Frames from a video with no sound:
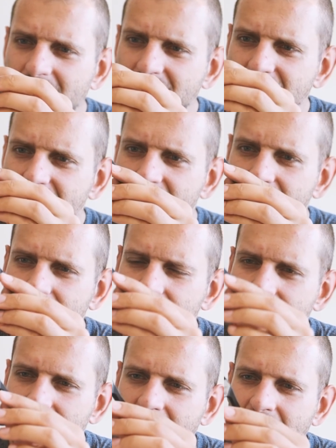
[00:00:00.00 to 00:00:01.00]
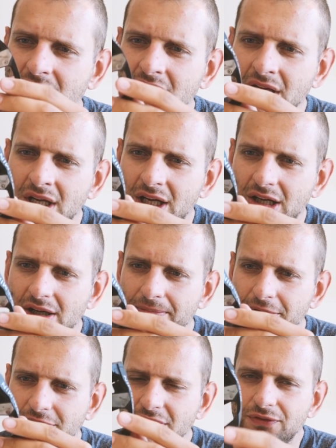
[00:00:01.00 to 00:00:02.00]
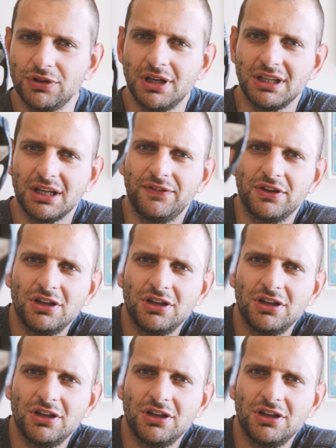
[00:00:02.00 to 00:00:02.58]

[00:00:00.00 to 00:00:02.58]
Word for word: Raz jest to, że e, po tych dwóch latach